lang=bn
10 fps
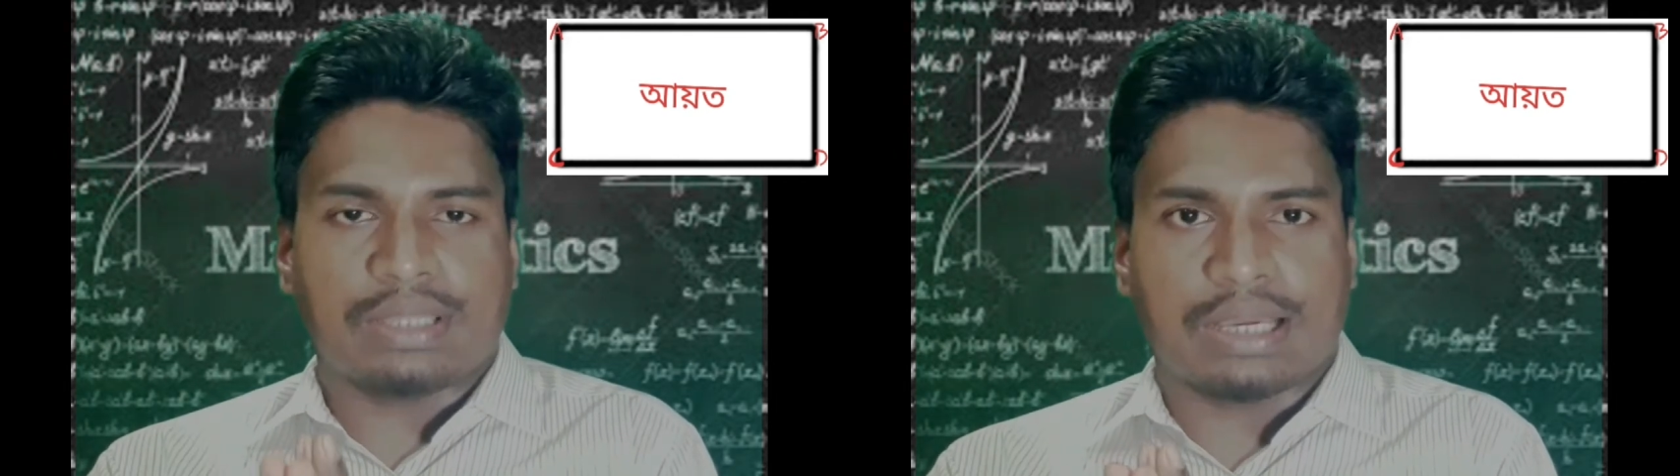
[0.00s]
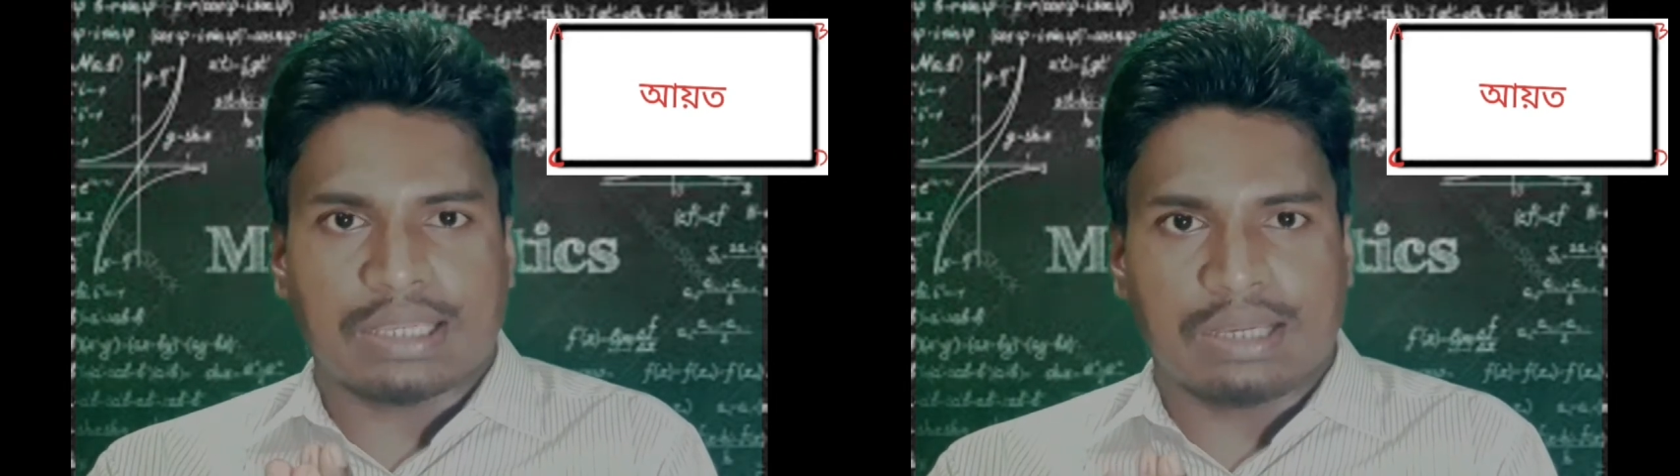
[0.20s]

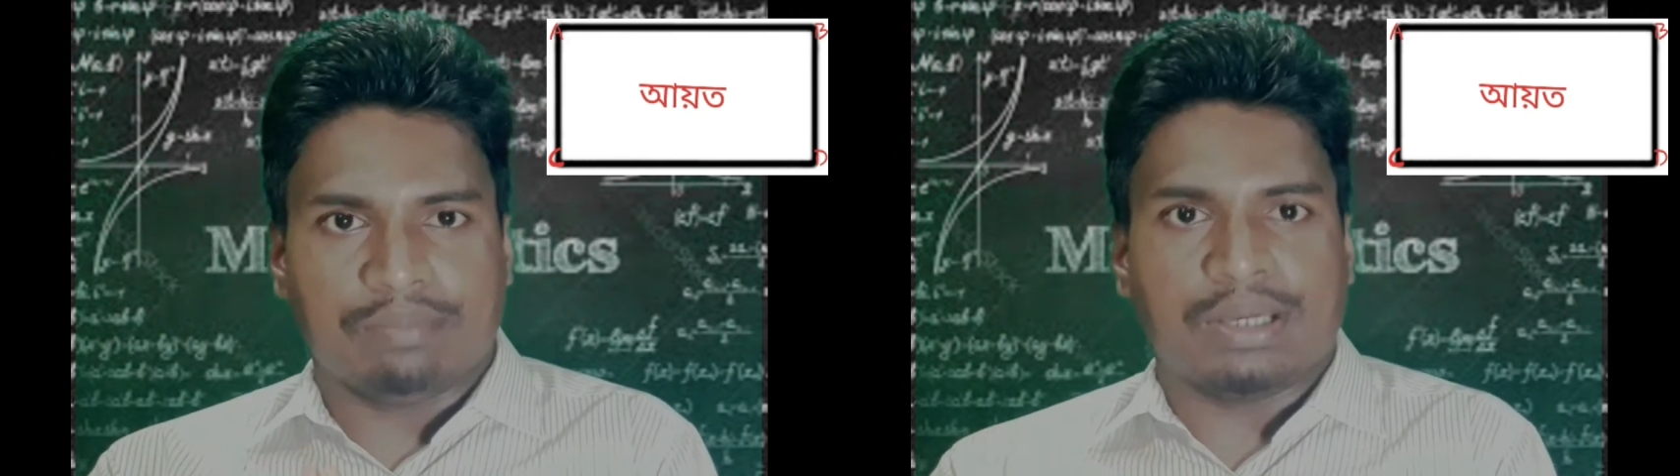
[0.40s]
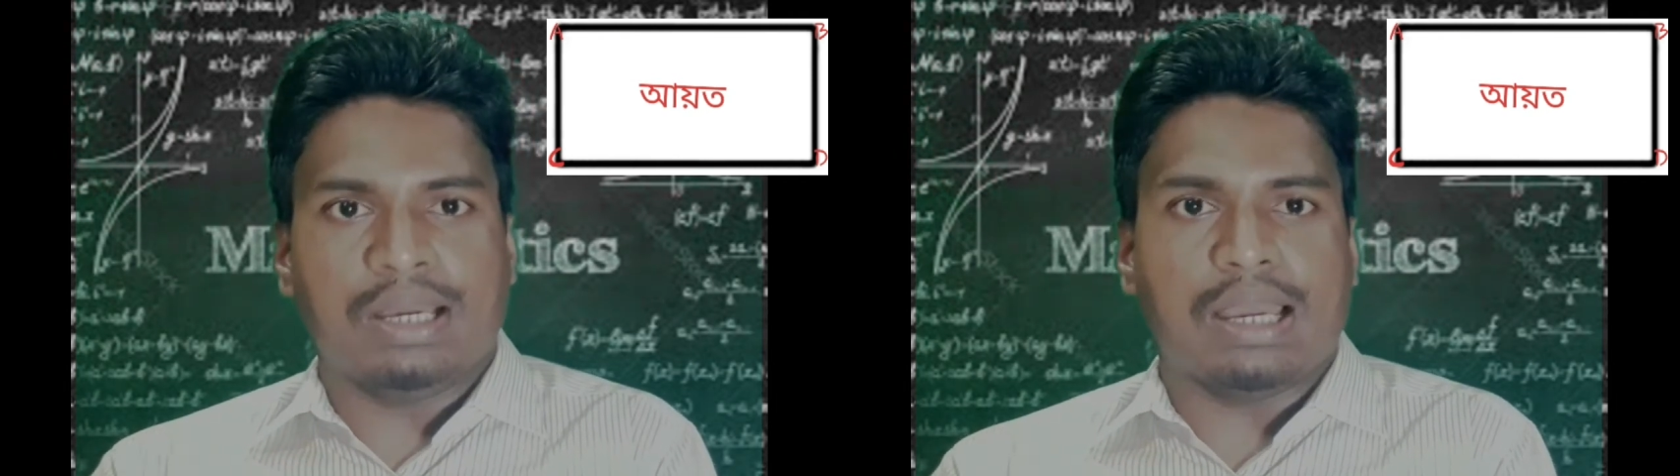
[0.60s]
তাকে
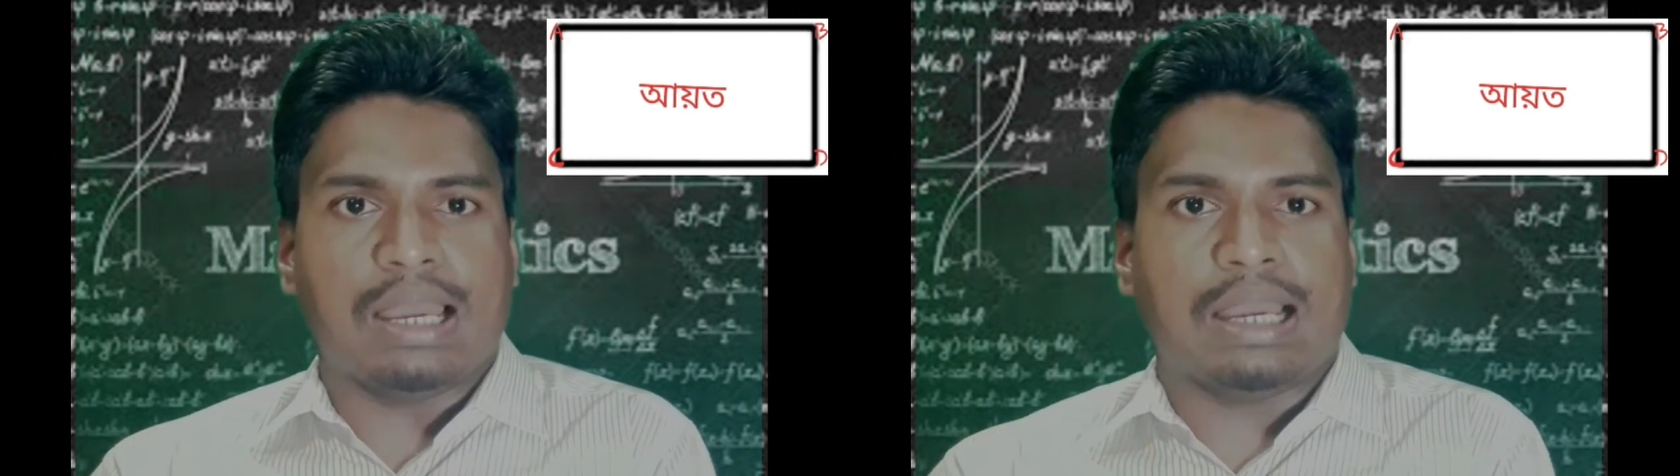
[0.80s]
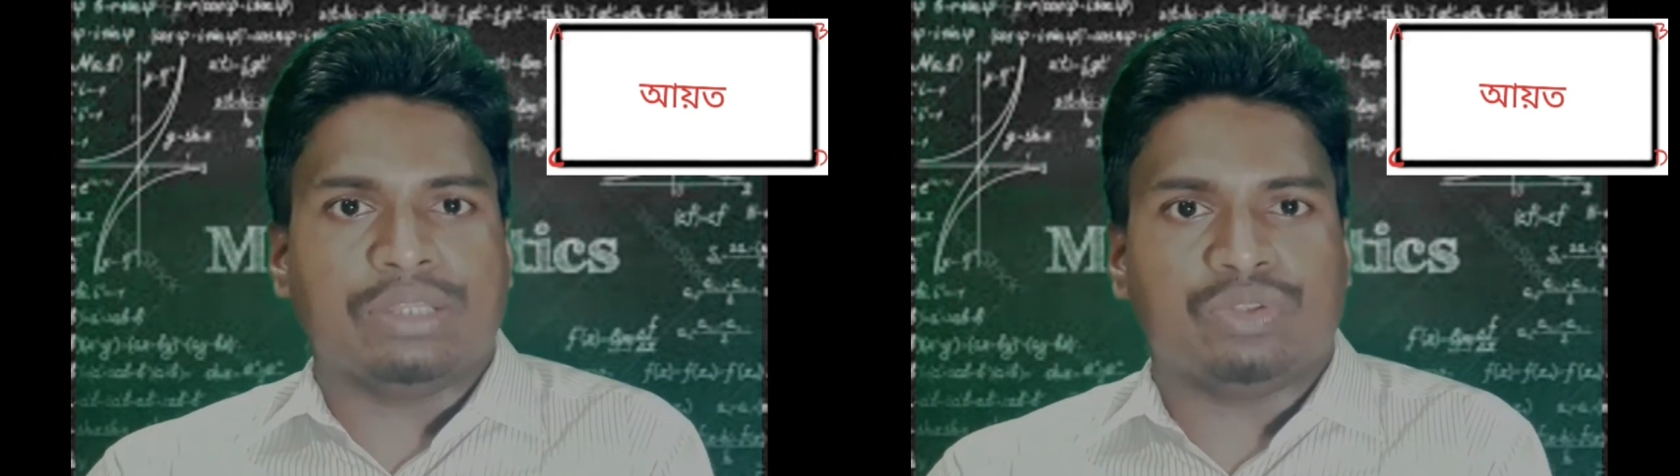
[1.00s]
আমরা
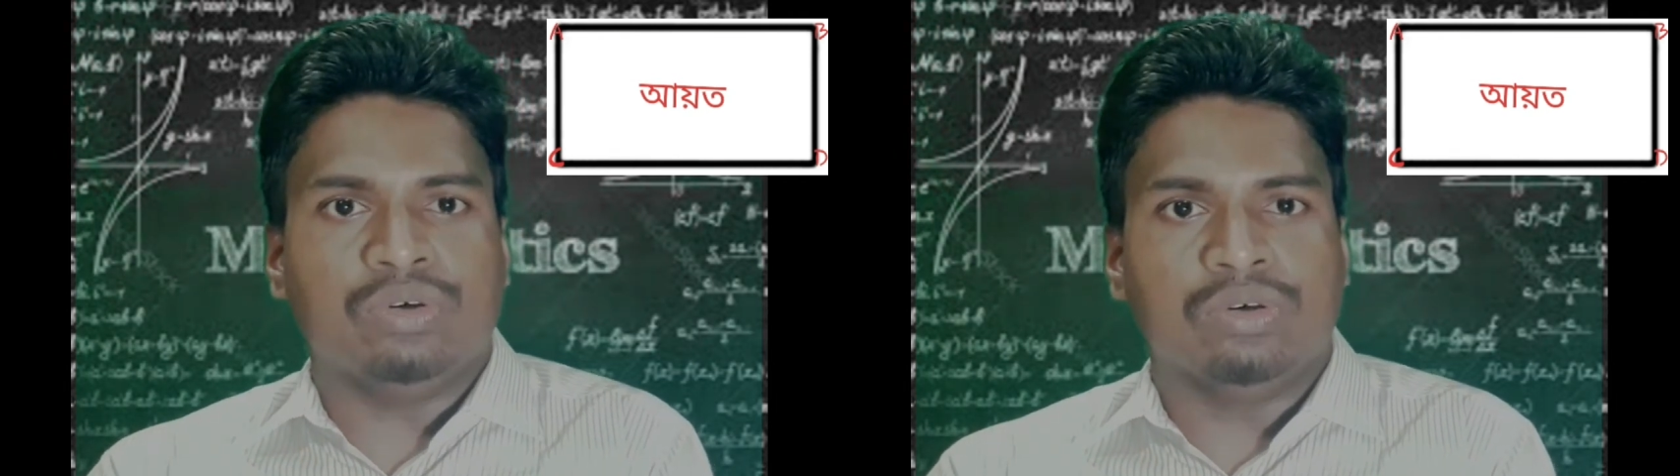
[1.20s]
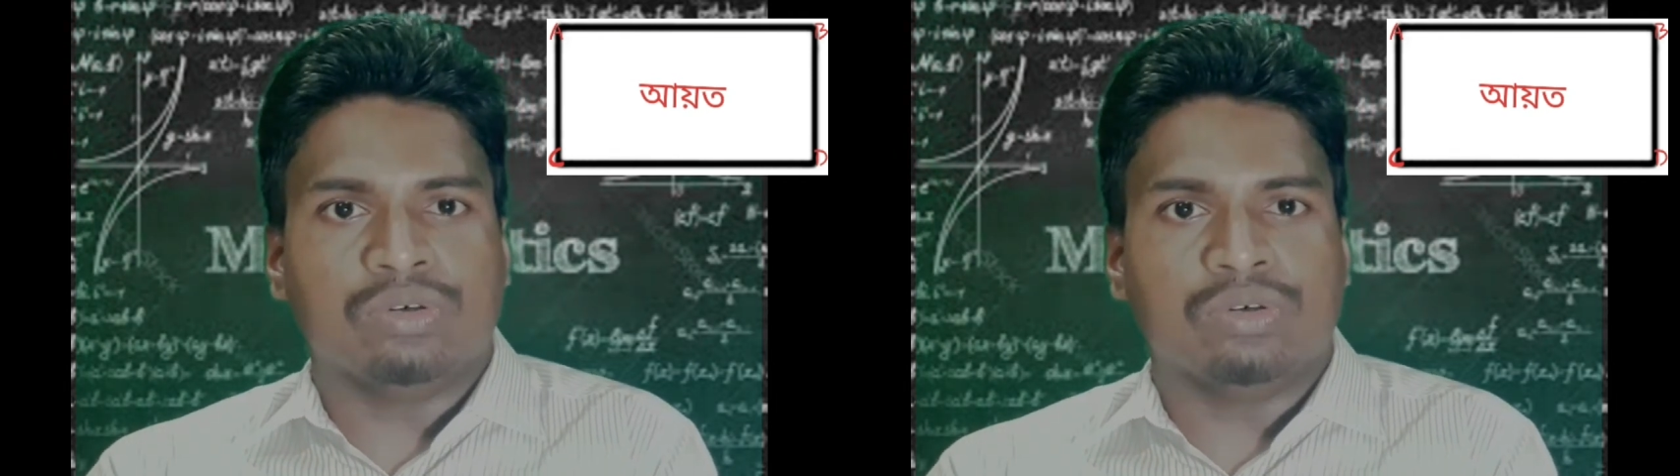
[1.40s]
আয়ত